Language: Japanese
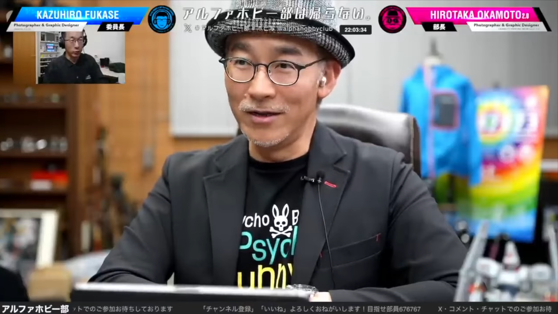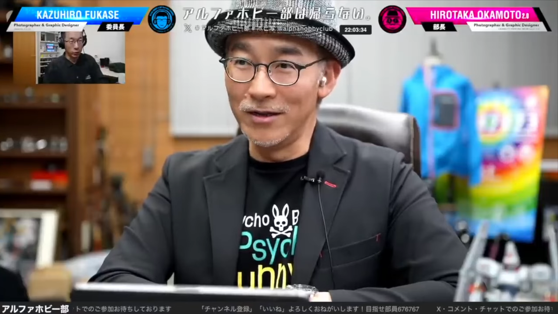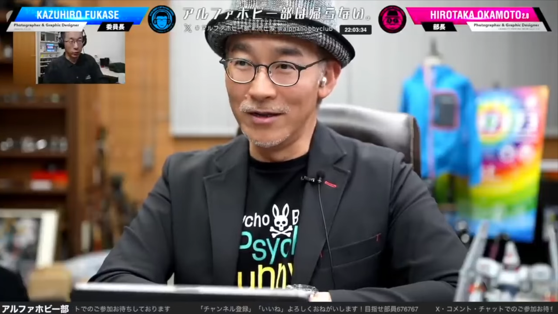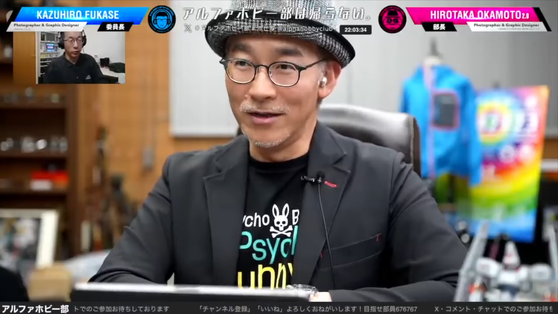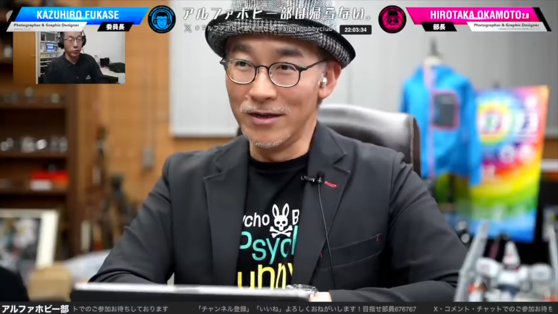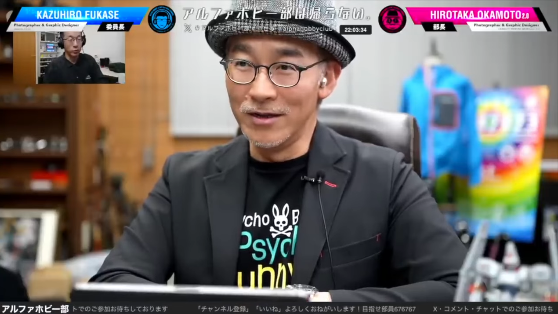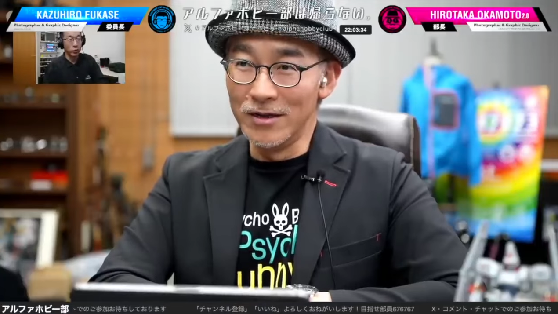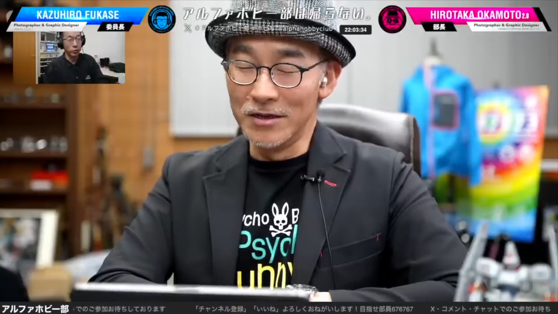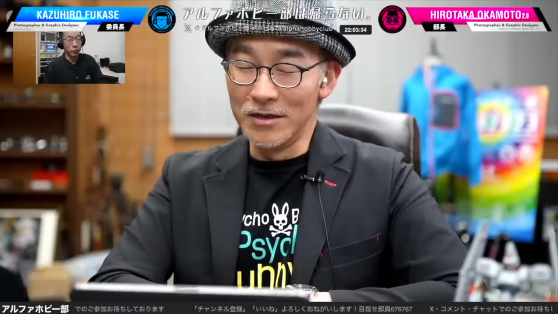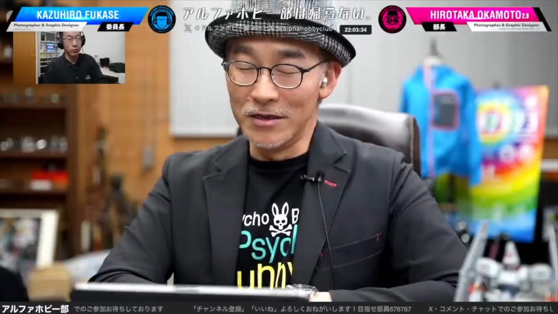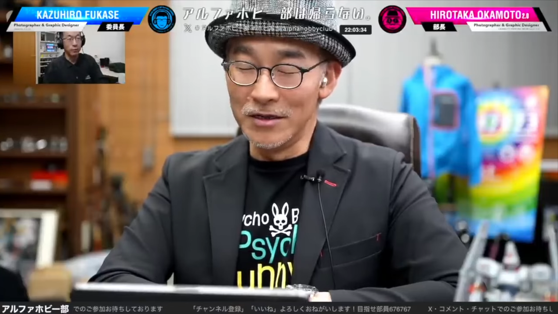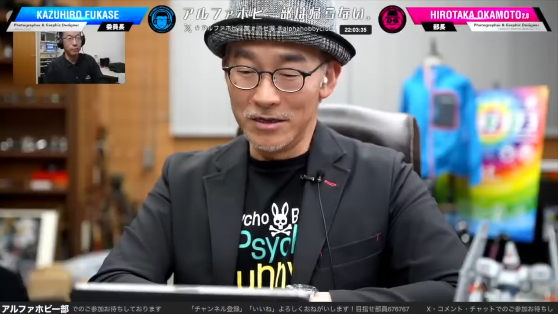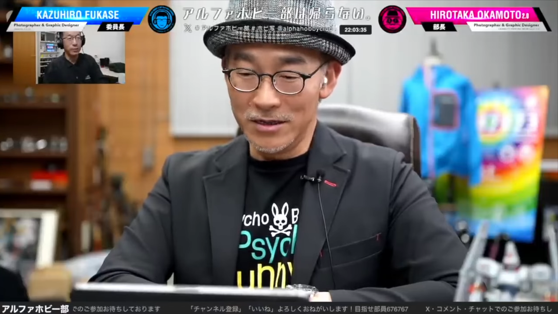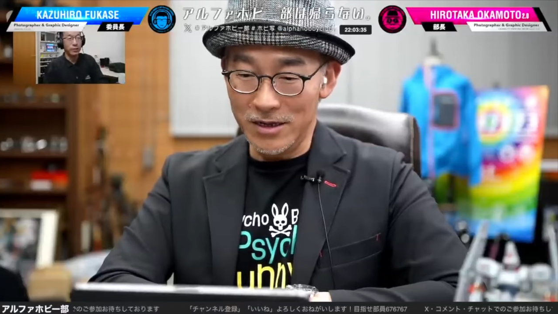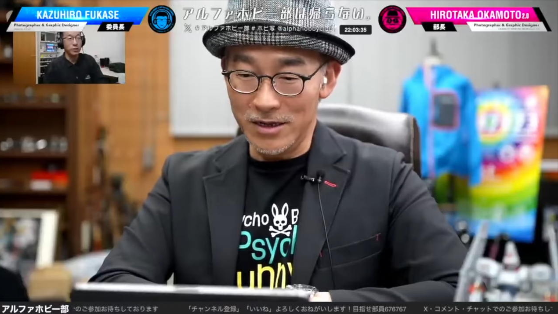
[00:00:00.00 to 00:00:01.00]
そうそう。
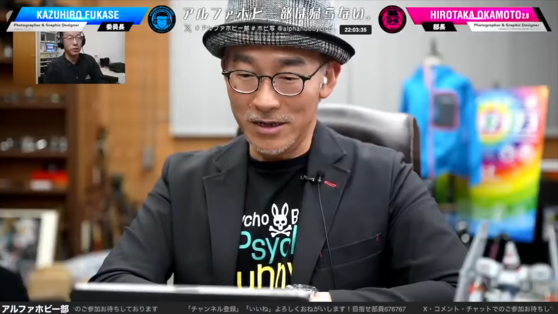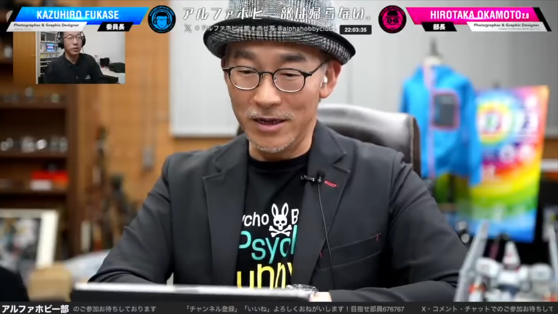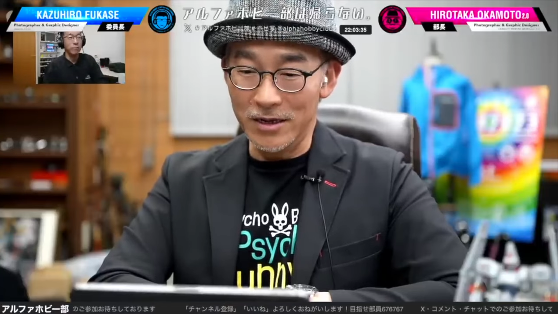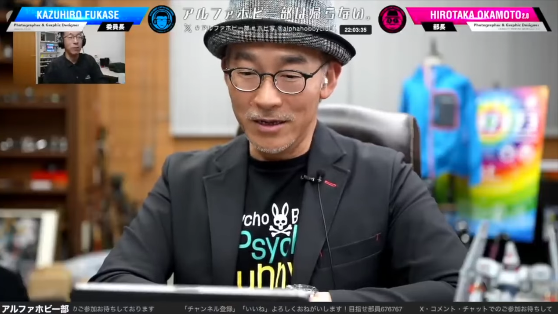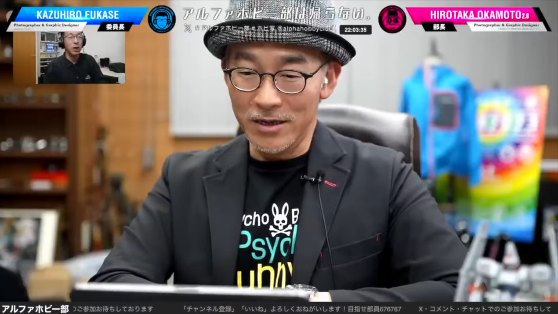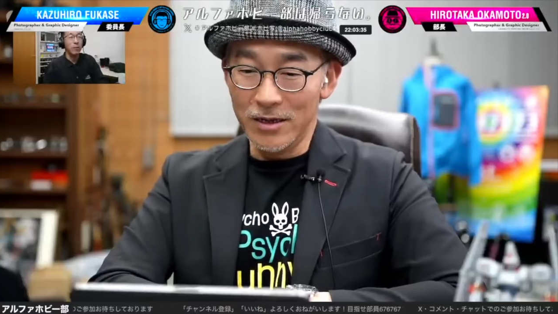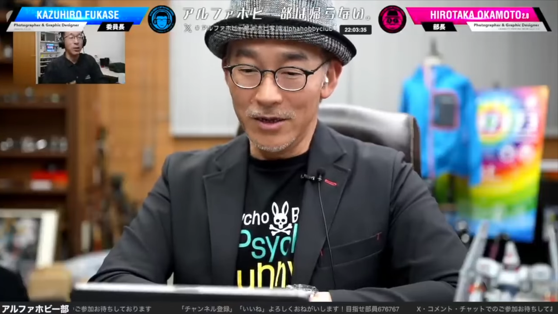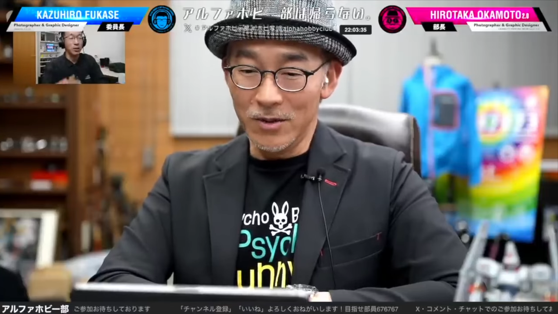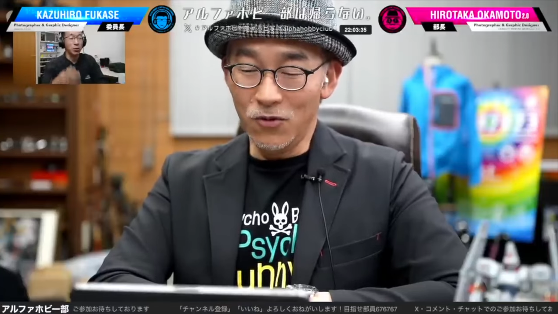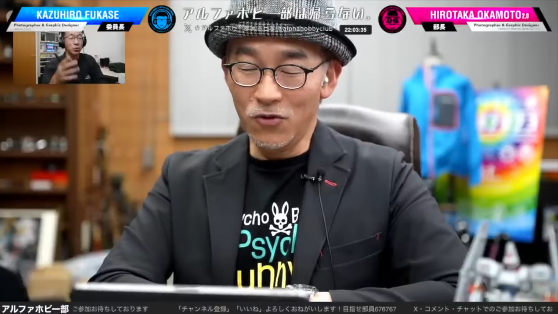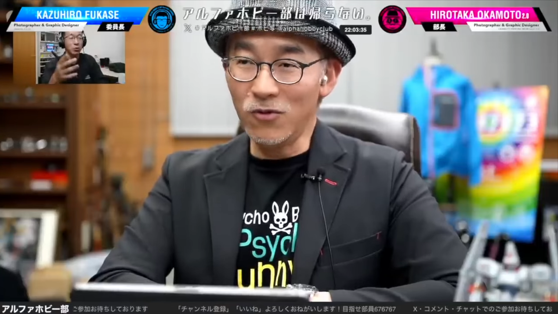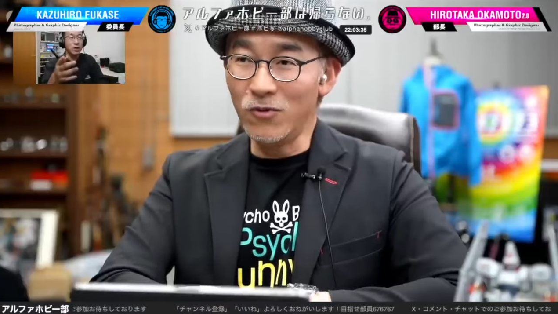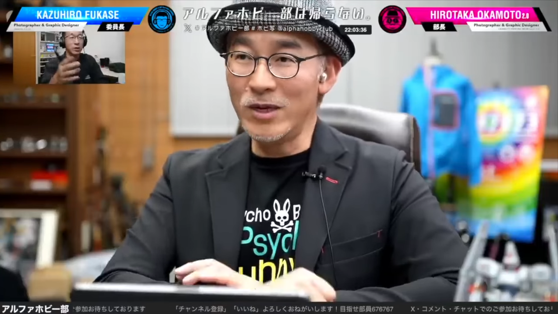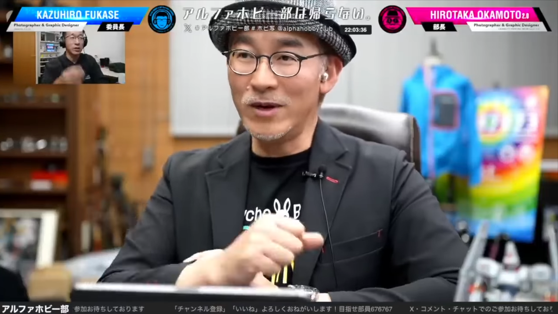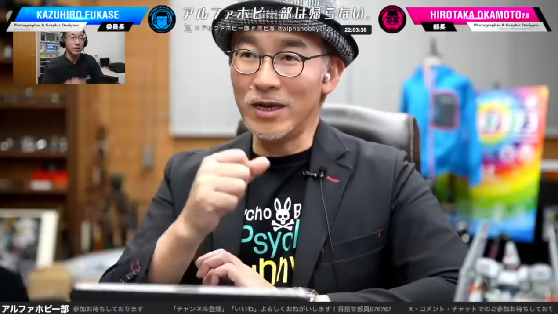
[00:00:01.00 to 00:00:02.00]
まあ、つってもカメラはそん
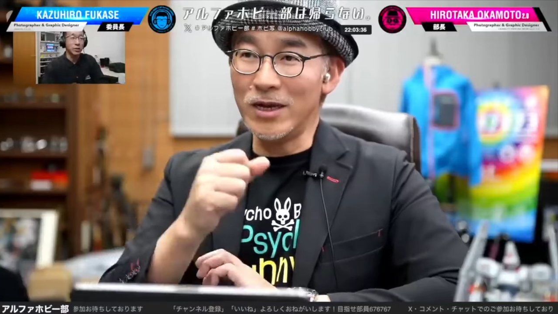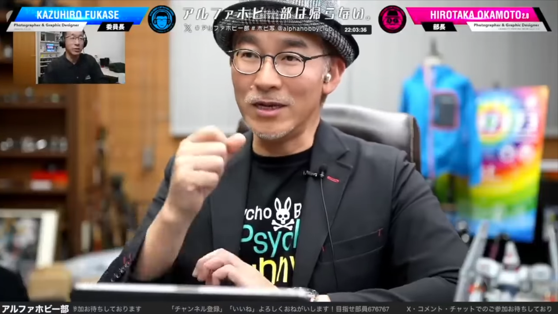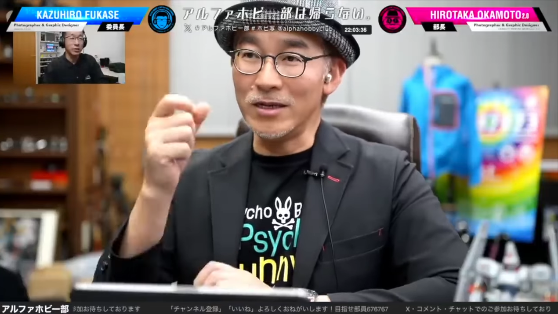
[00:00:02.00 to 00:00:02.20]
なにいいやつ、